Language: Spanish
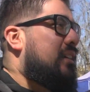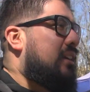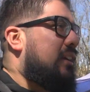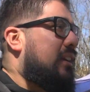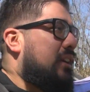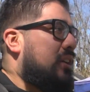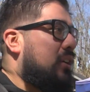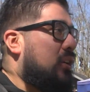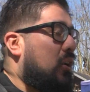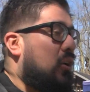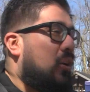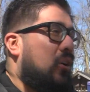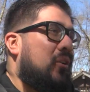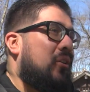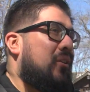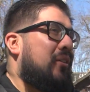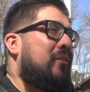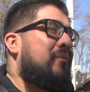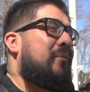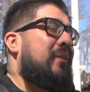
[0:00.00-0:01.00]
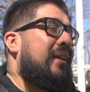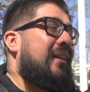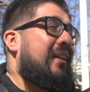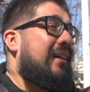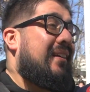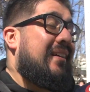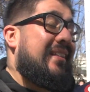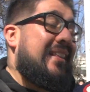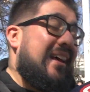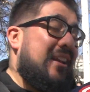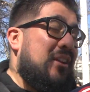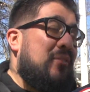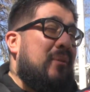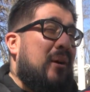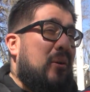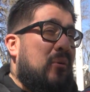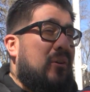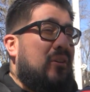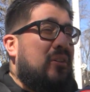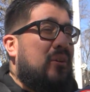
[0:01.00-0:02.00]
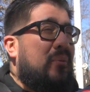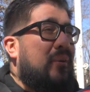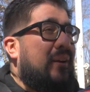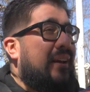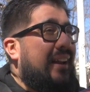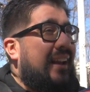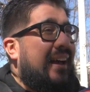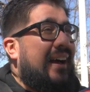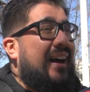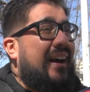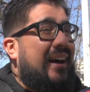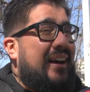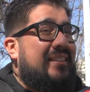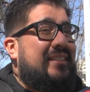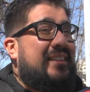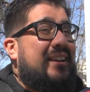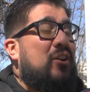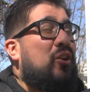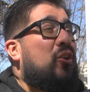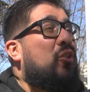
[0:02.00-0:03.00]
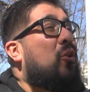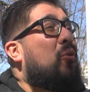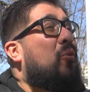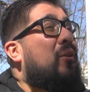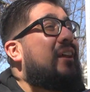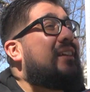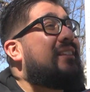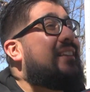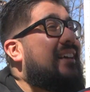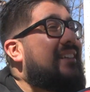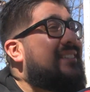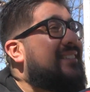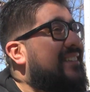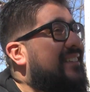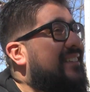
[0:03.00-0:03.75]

Y no, no, no, la verdad no me acuerdo porque la tengo dos boletas.